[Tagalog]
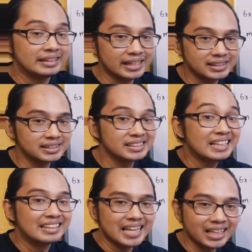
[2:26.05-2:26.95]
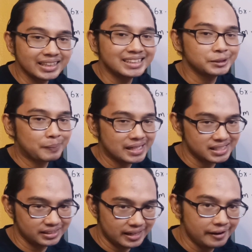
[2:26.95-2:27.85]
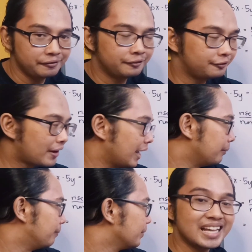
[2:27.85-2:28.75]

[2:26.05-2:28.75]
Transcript: Yes, that is positive 5.